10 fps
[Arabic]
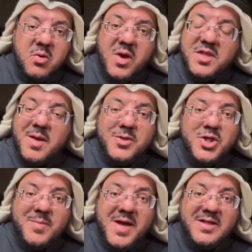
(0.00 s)
وإذا
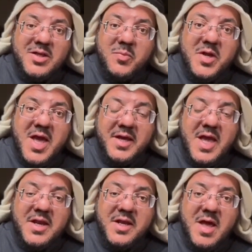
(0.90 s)
بجماعة من
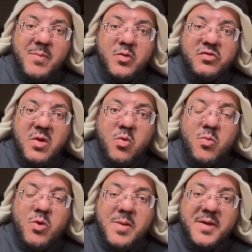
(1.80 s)
أعيان نابلس
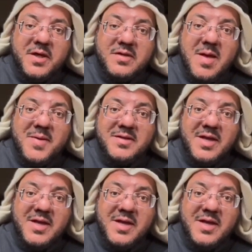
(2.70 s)
يقومون بكتابة